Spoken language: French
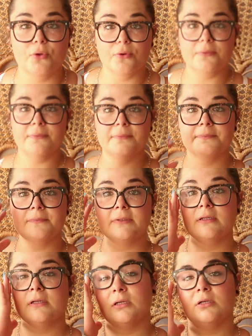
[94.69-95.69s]
mieux
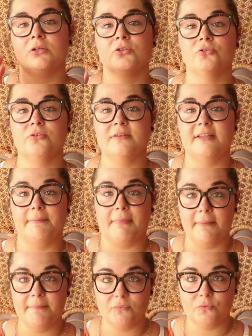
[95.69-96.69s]
Je ne sais
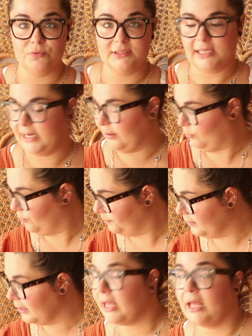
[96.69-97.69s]
pas. Oui, ça a l'air bien.
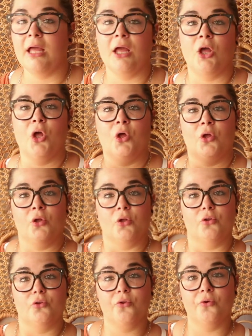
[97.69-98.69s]

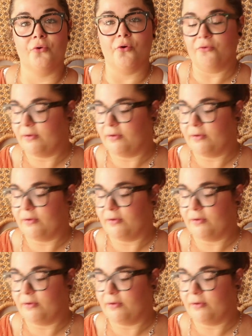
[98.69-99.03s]
Donc,